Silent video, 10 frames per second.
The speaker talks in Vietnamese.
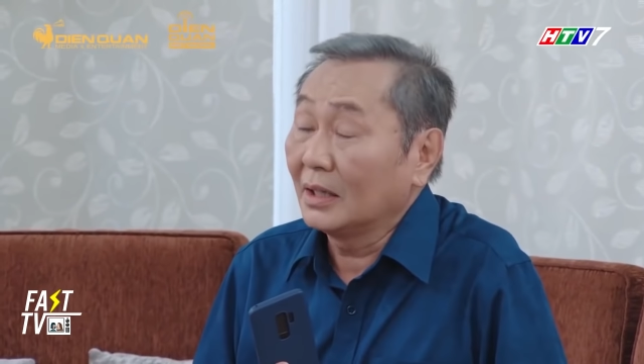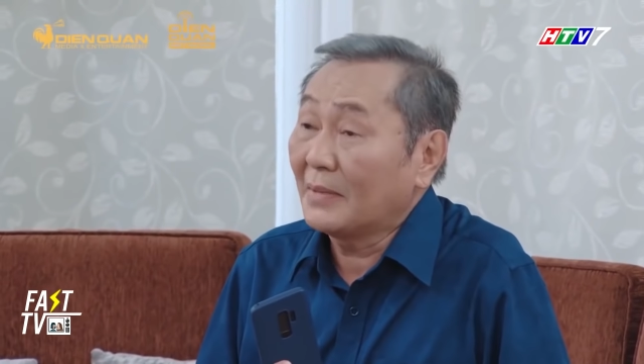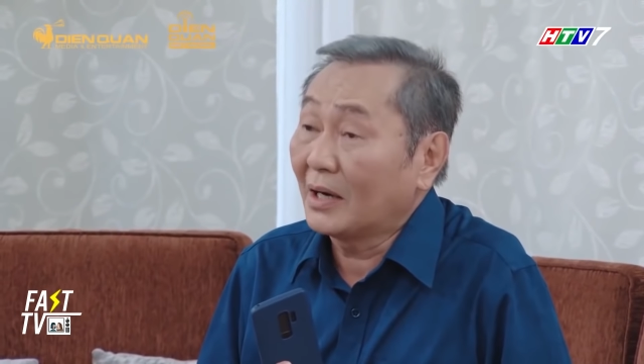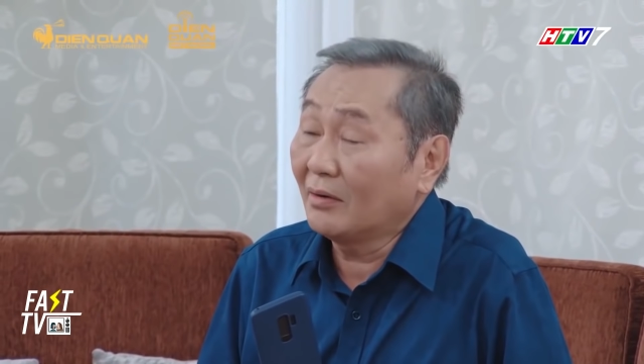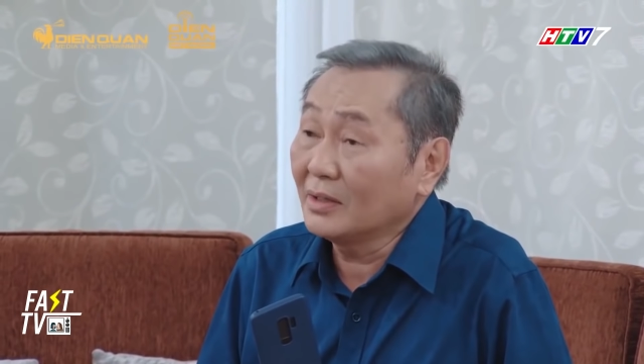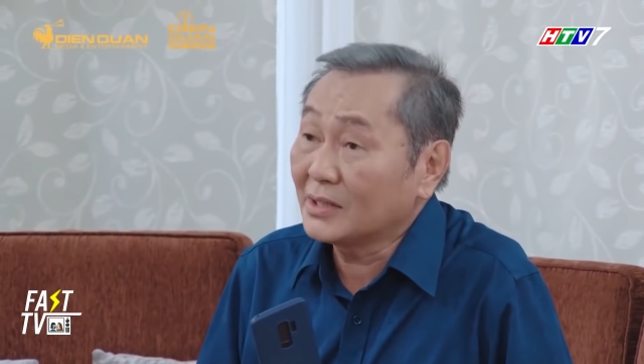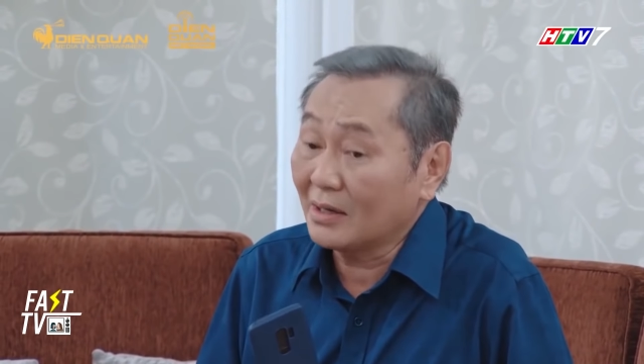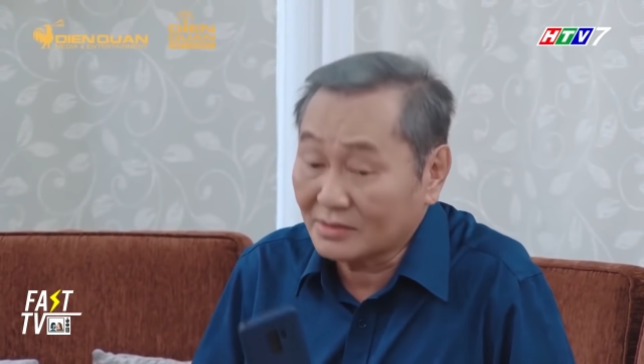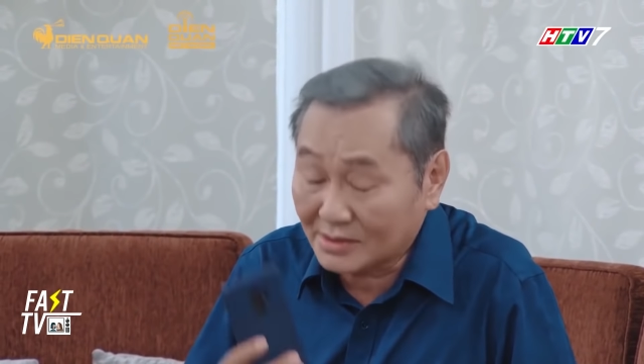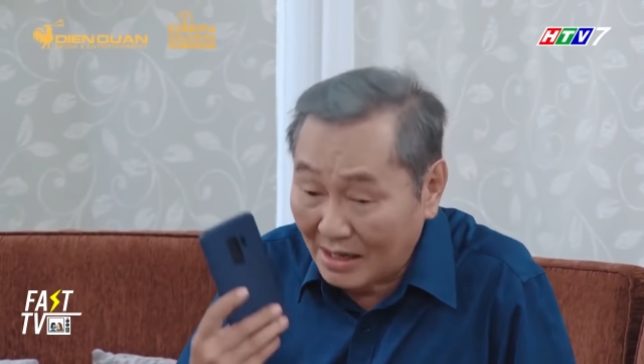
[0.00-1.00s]
nãy mà nói
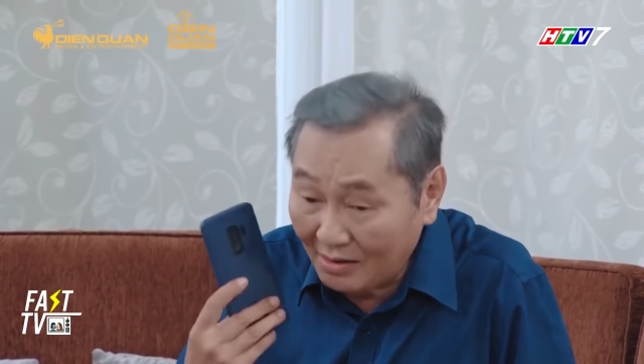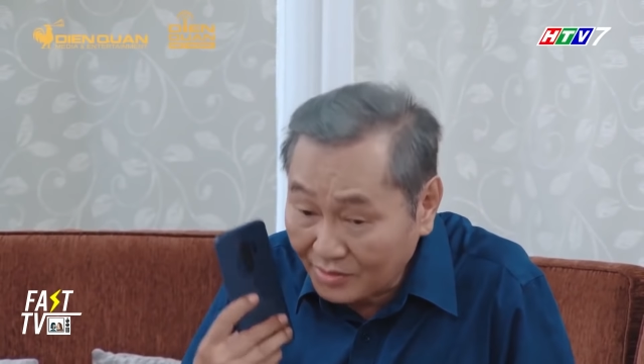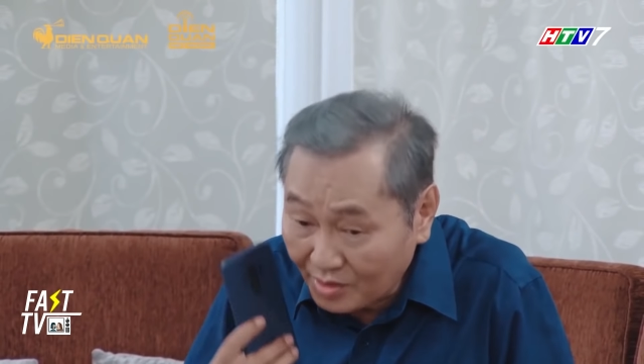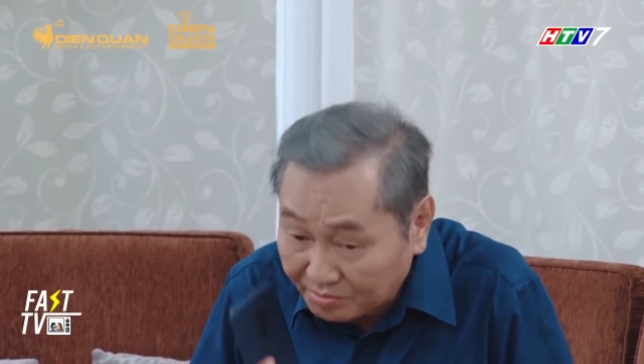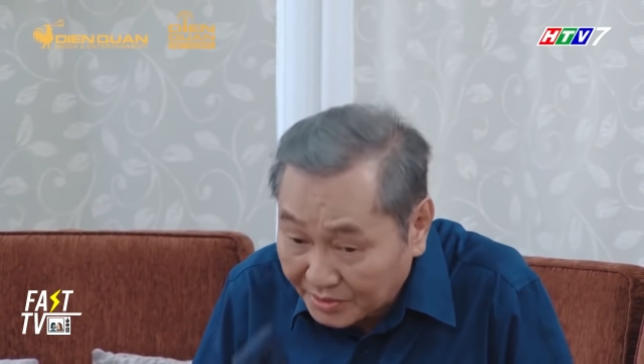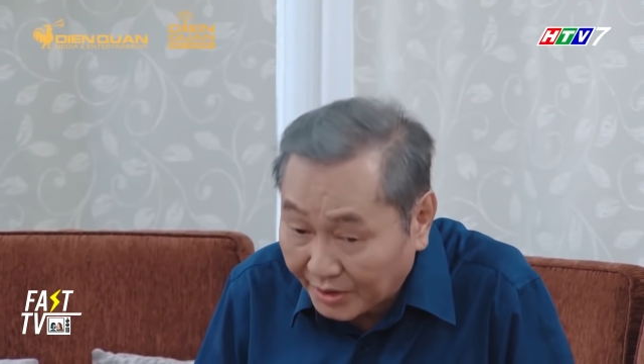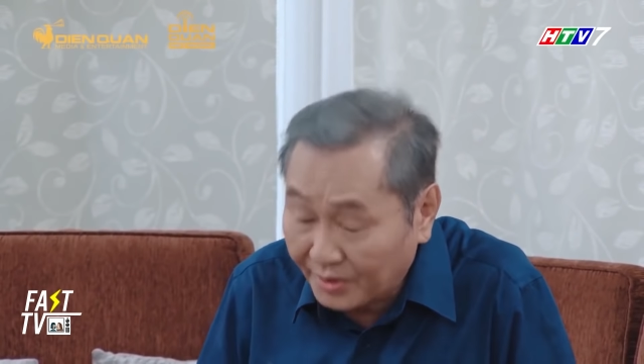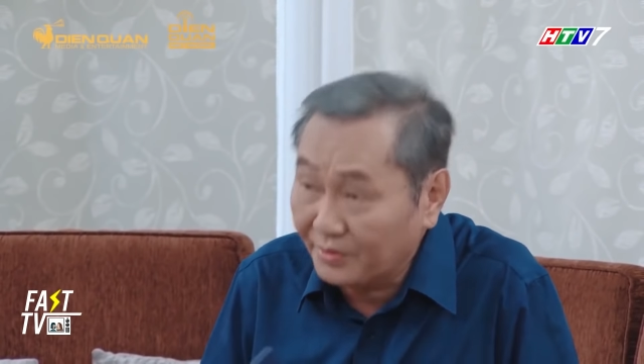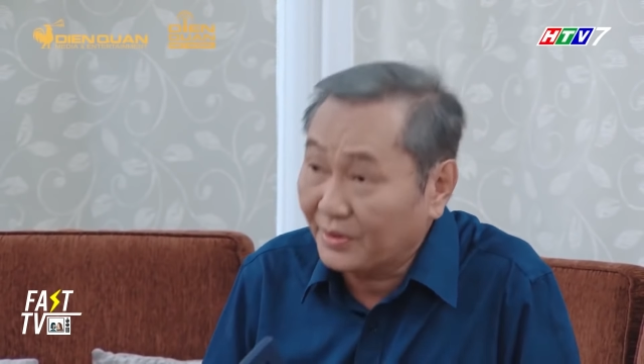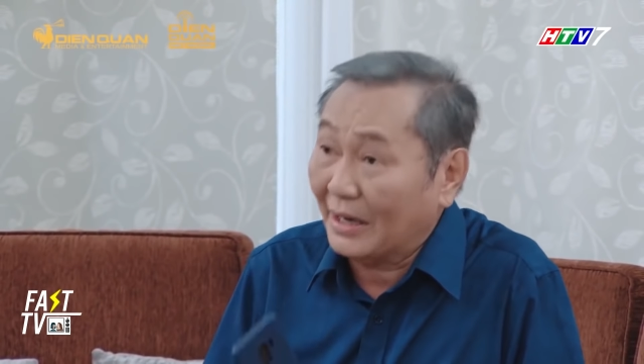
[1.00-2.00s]
sao 60
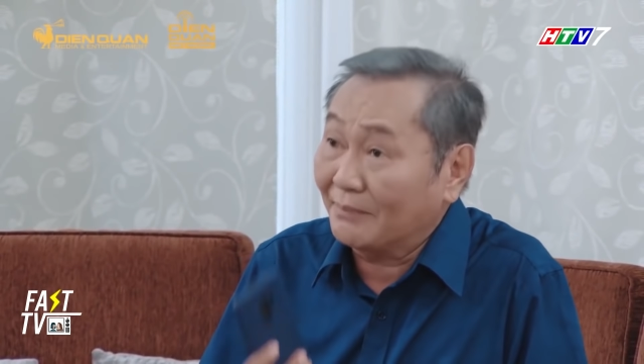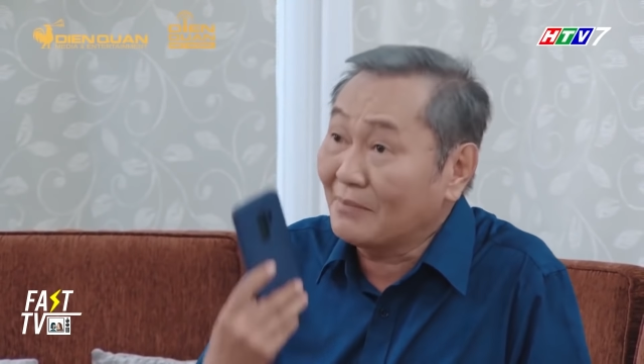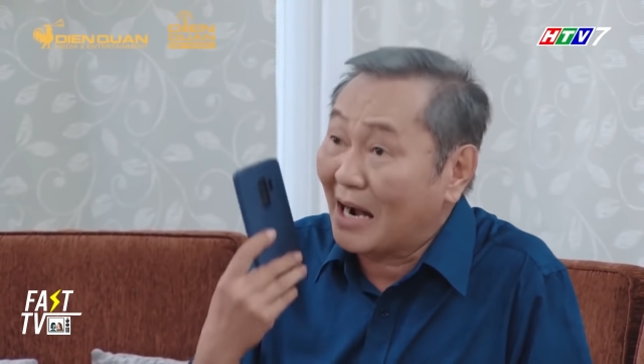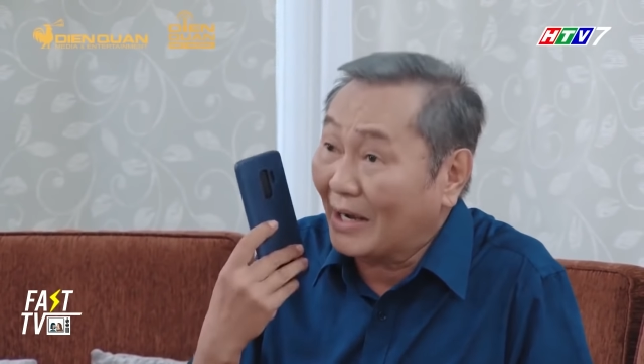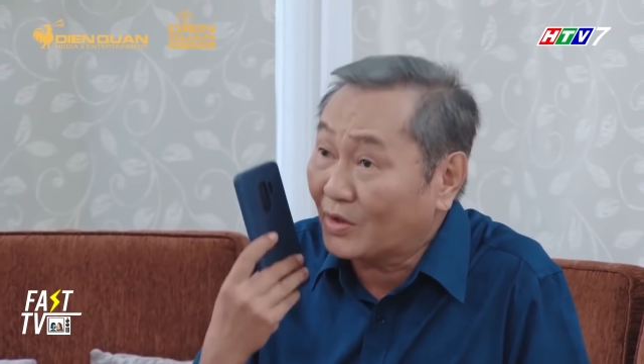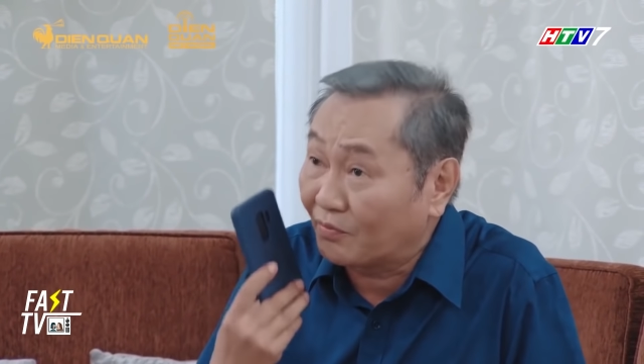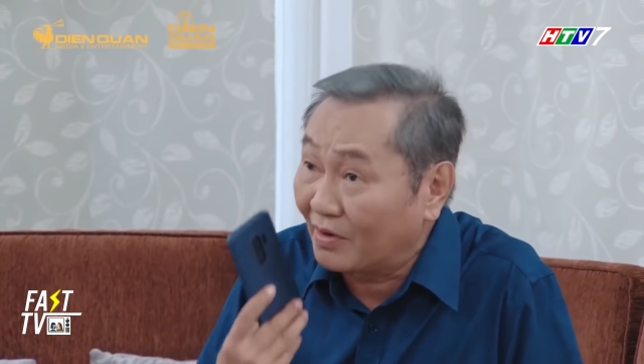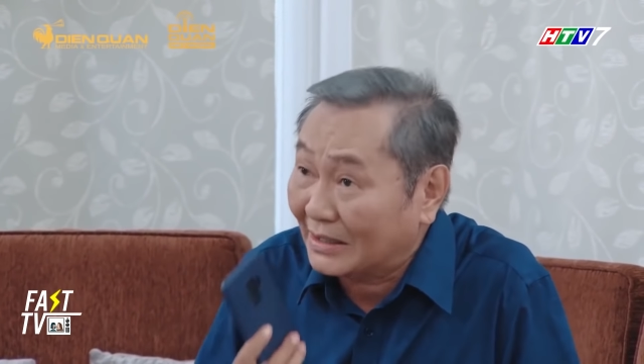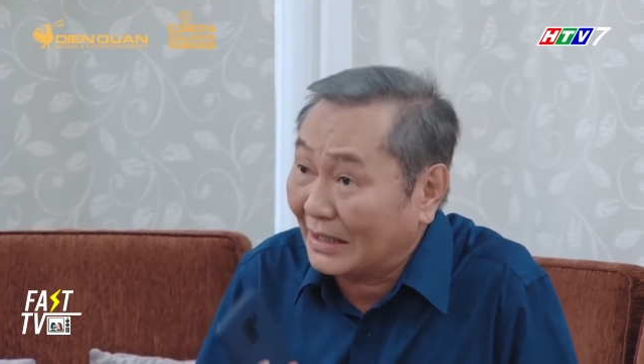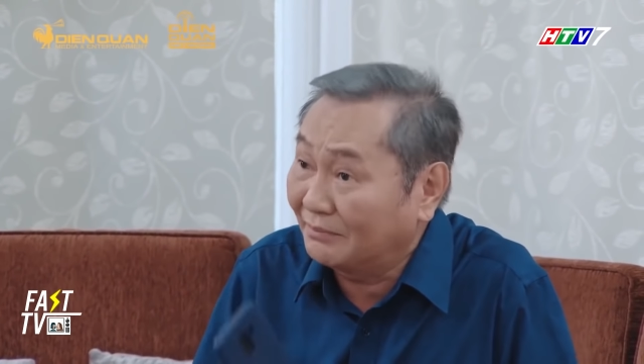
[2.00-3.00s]
triệu giảm 30
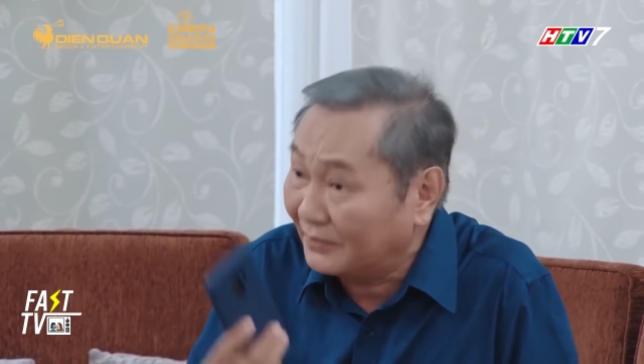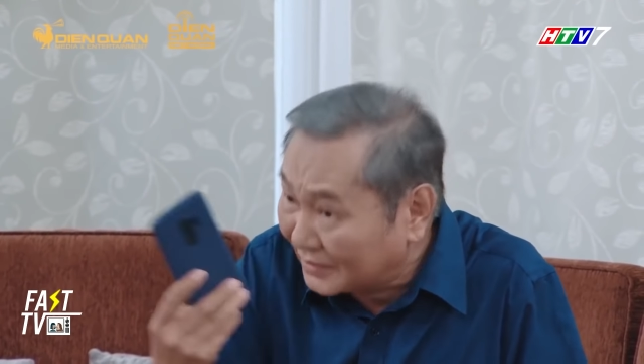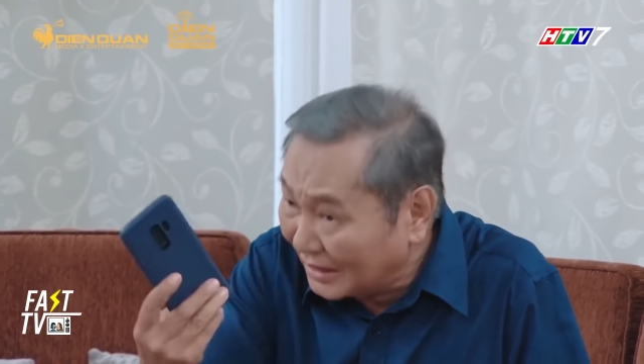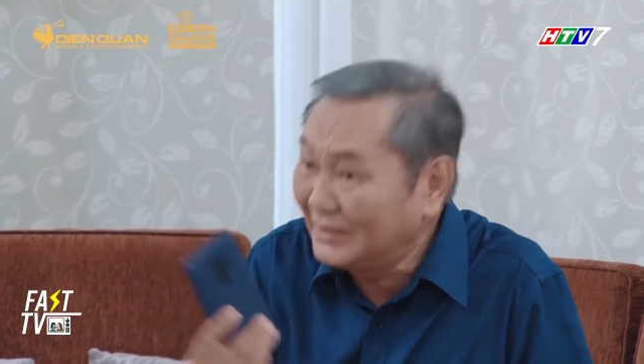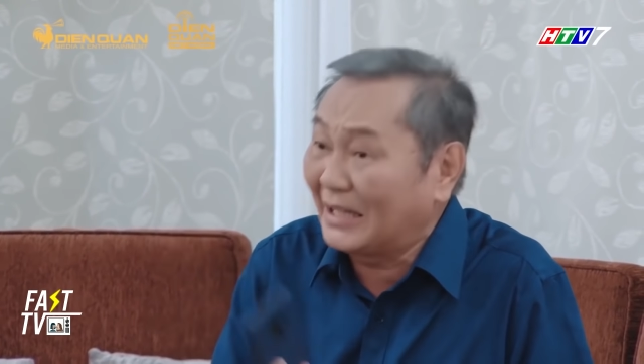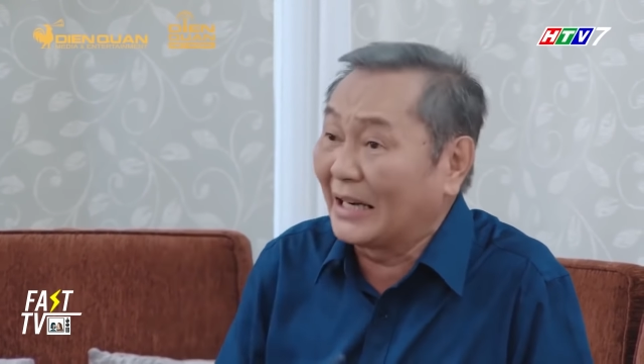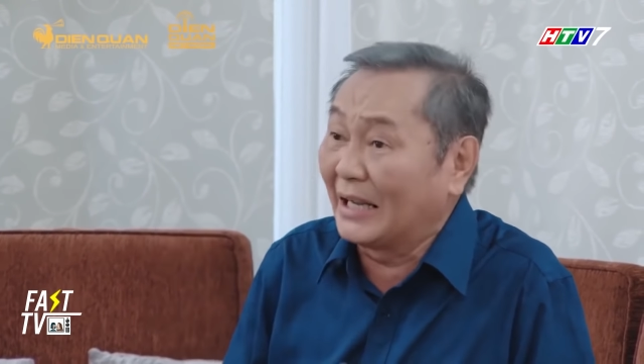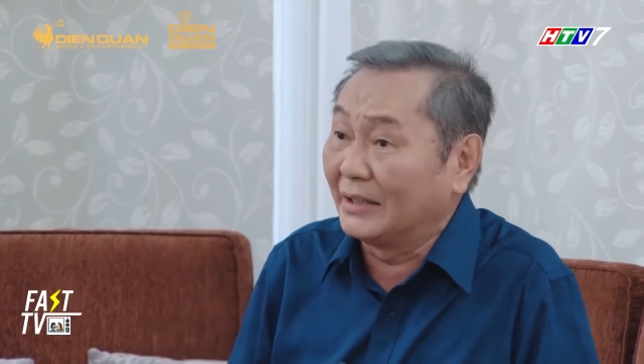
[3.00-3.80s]
phần trăm tính ra